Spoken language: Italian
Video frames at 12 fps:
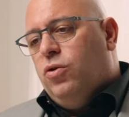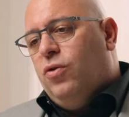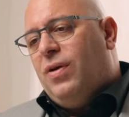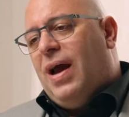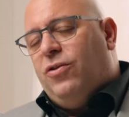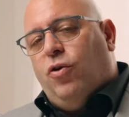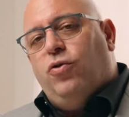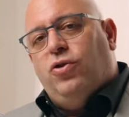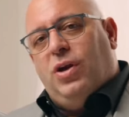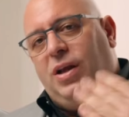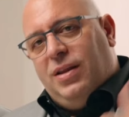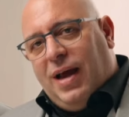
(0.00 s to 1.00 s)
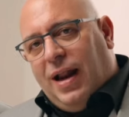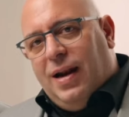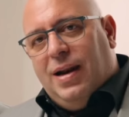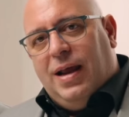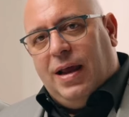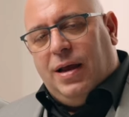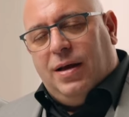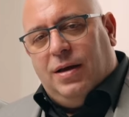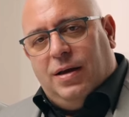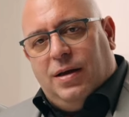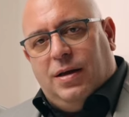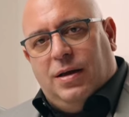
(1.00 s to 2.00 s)
dovrai togliere dalle, eh,
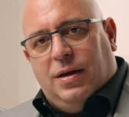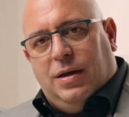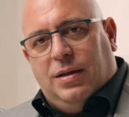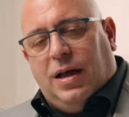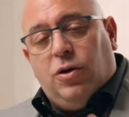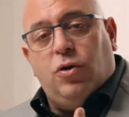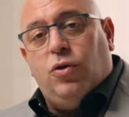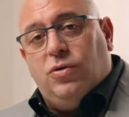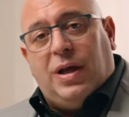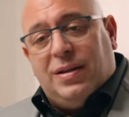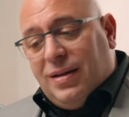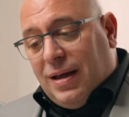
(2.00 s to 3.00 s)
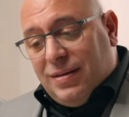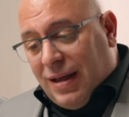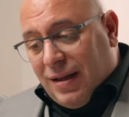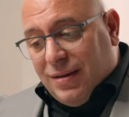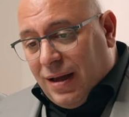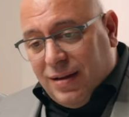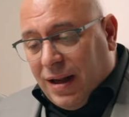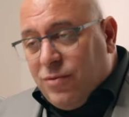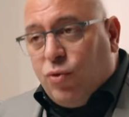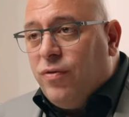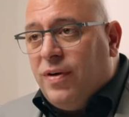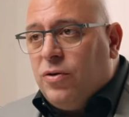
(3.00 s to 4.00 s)
da, da, da, dal
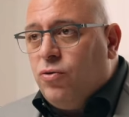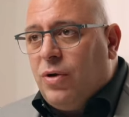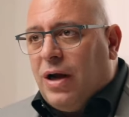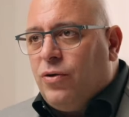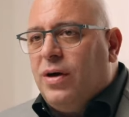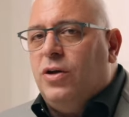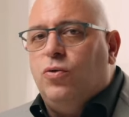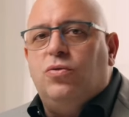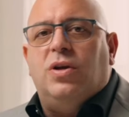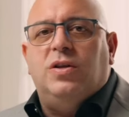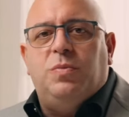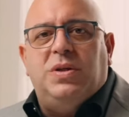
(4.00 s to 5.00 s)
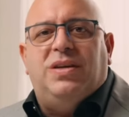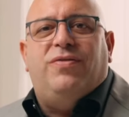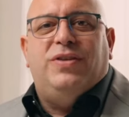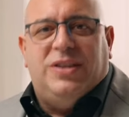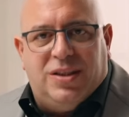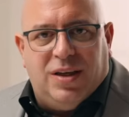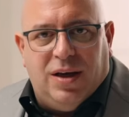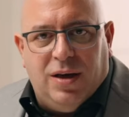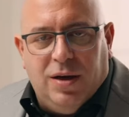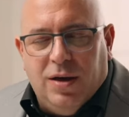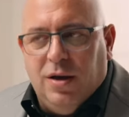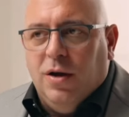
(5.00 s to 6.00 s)
tuo fatturato anche tutte le spese fisse,
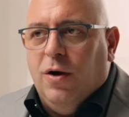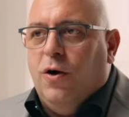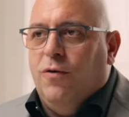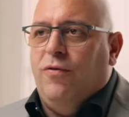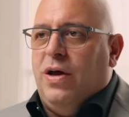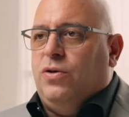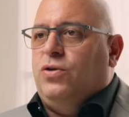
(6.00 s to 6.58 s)
ovvero